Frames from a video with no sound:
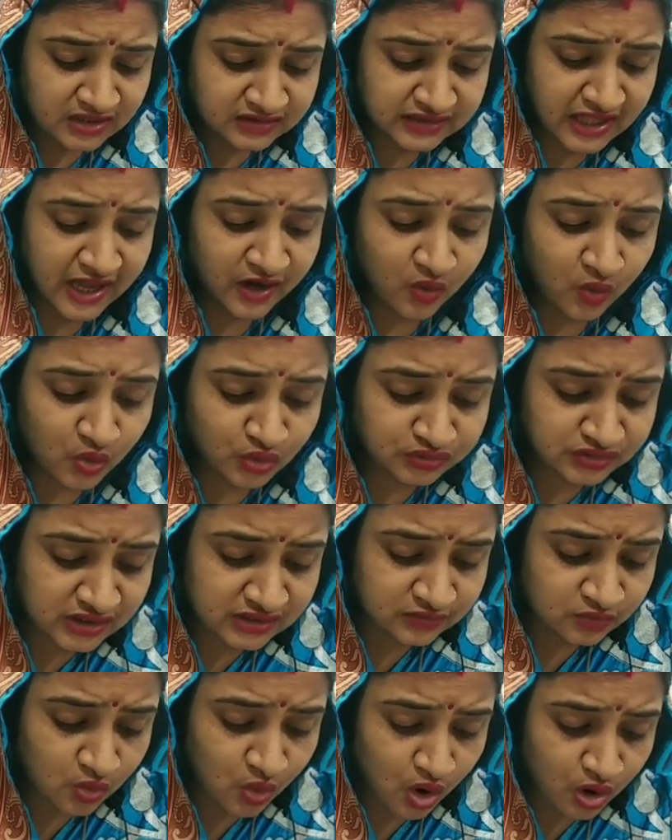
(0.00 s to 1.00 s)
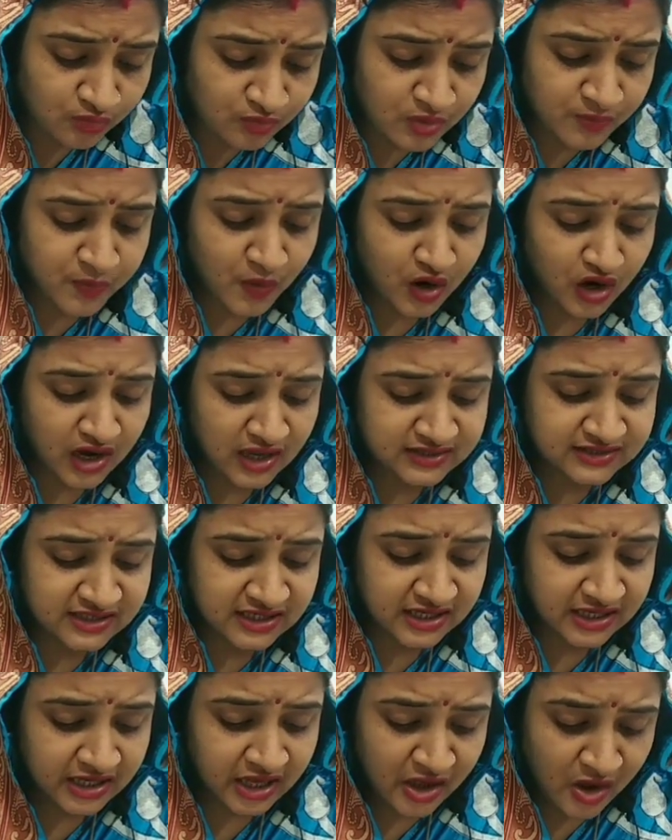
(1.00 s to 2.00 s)
তার অতীত কর্মফল
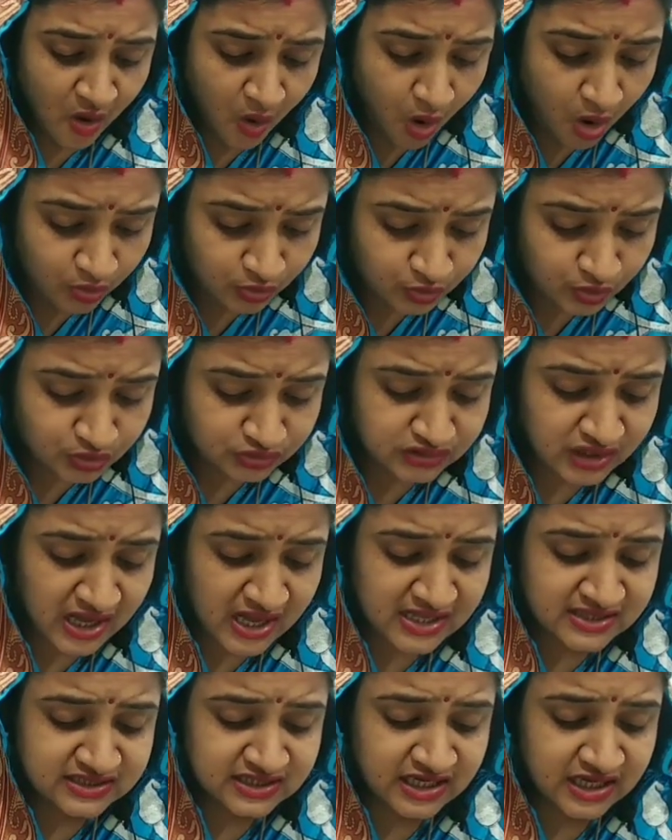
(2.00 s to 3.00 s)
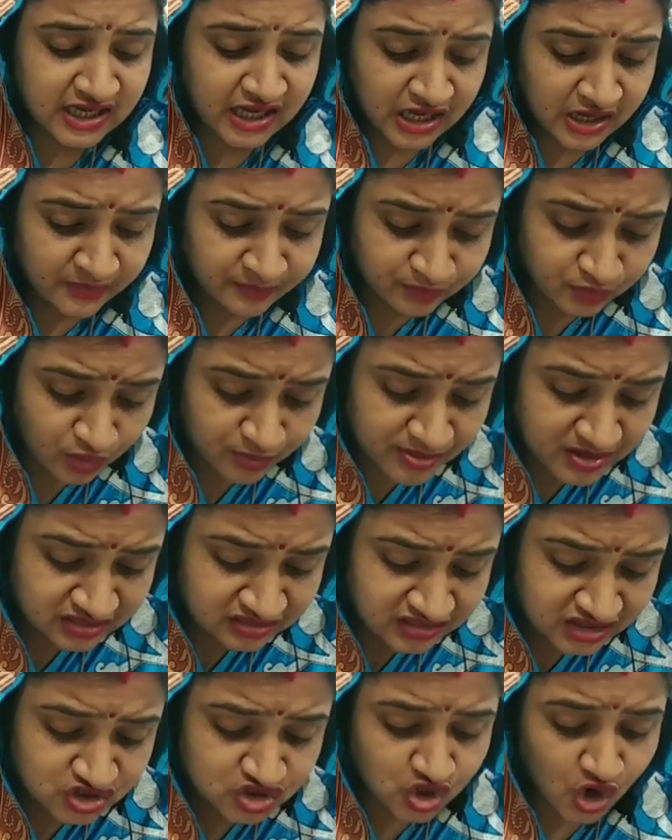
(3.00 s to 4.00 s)
আছে অজ্ঞতা আছে
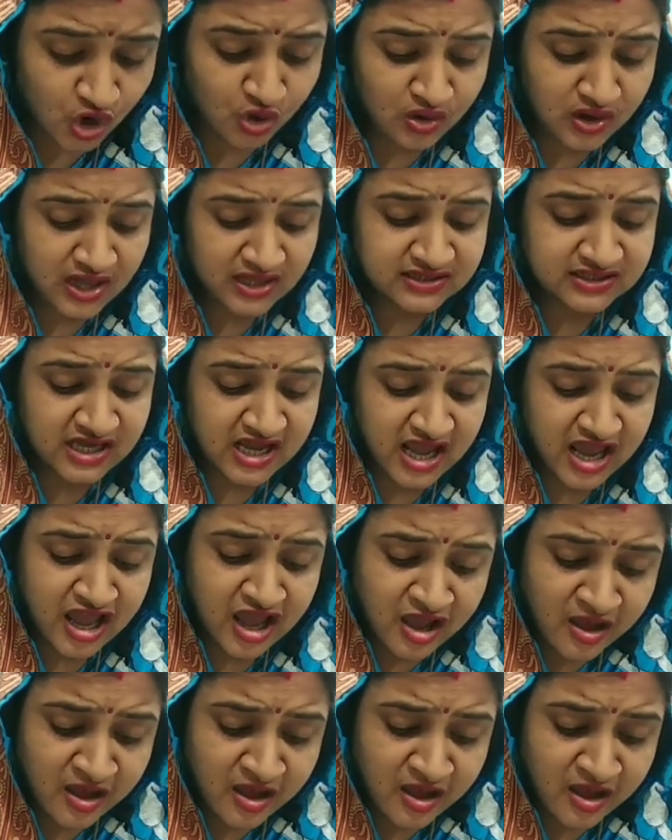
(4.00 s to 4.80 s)
প্রবৃত্তি চলন আছে